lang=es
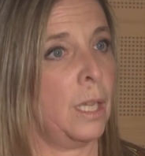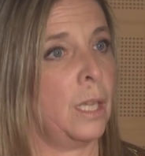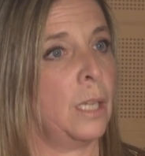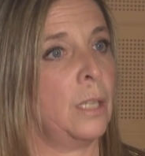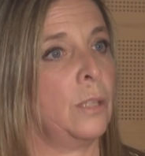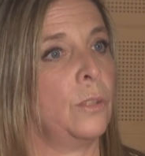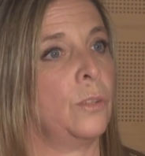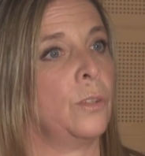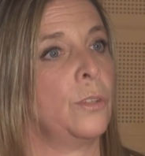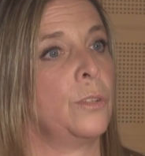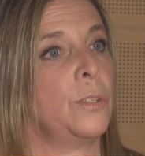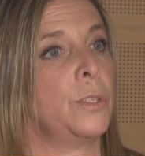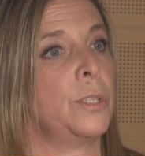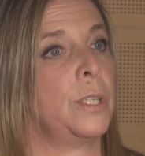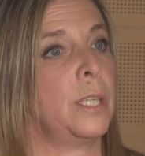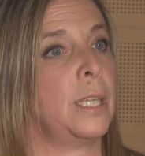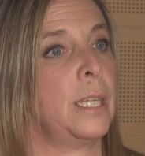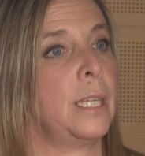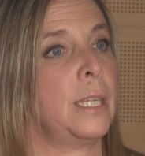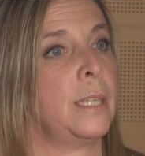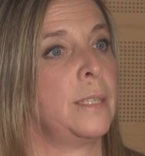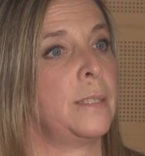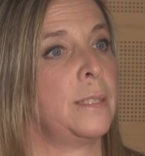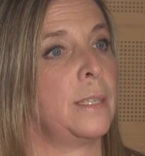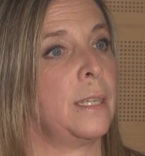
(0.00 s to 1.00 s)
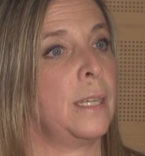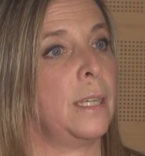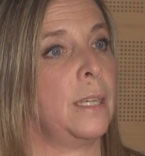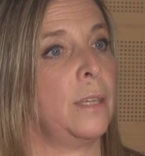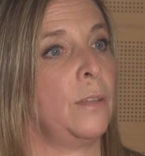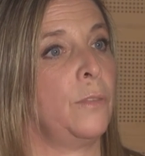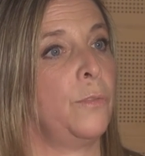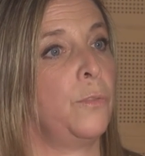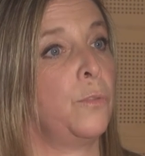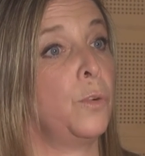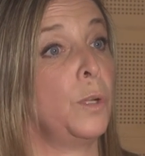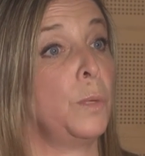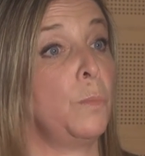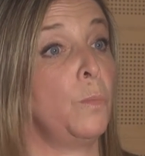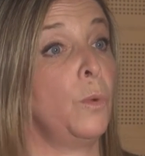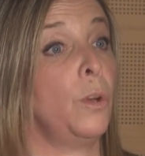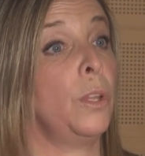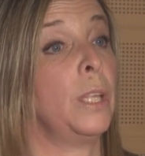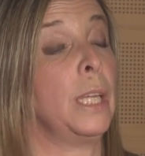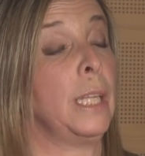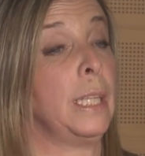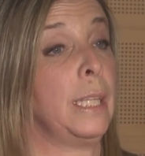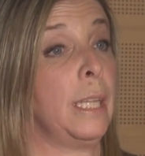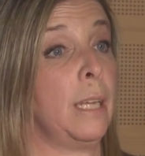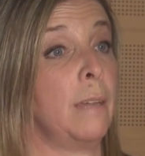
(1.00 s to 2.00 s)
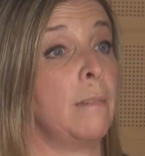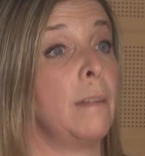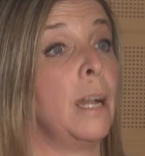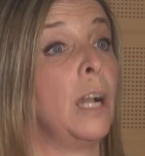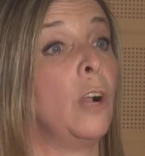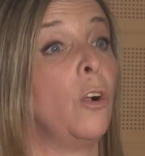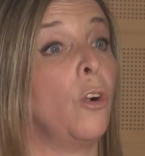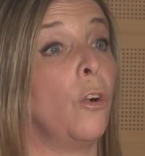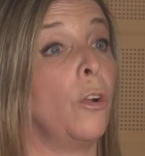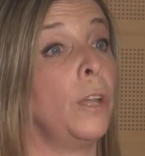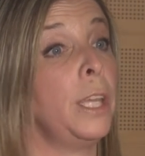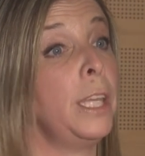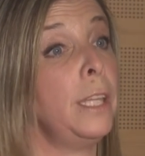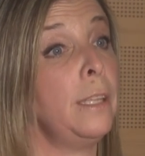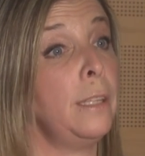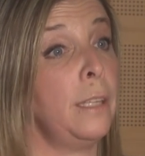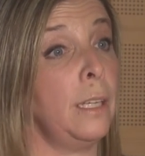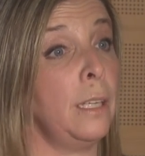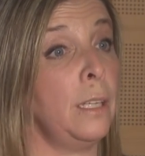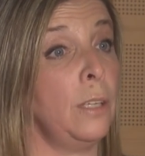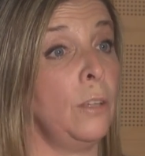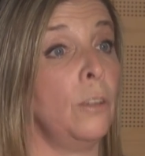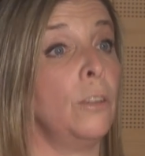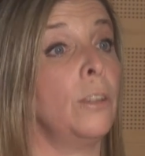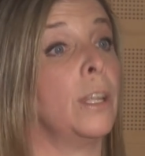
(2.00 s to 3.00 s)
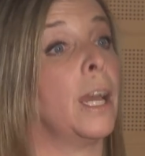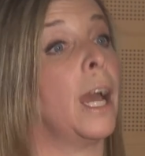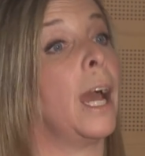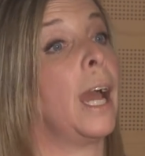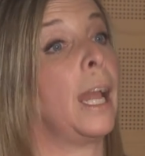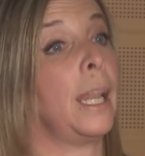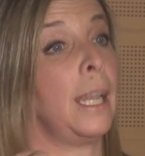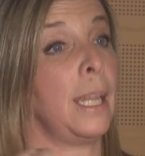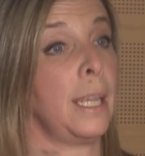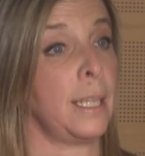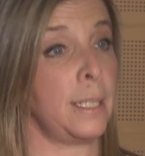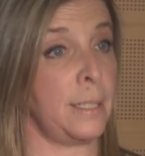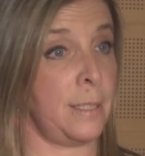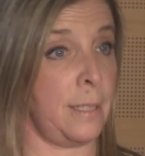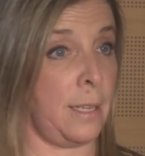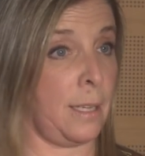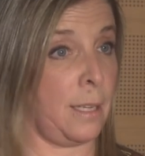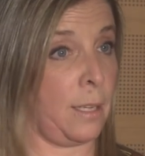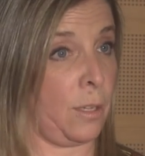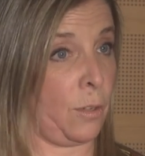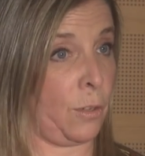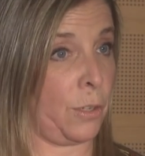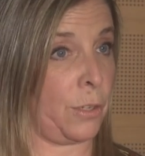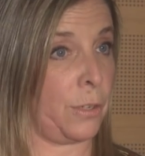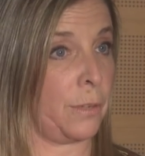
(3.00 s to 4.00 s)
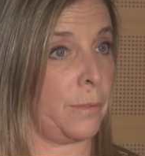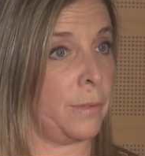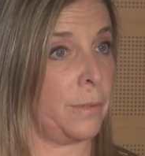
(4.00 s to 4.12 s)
Entonces eh, fuimos del trabajo interior al exterior.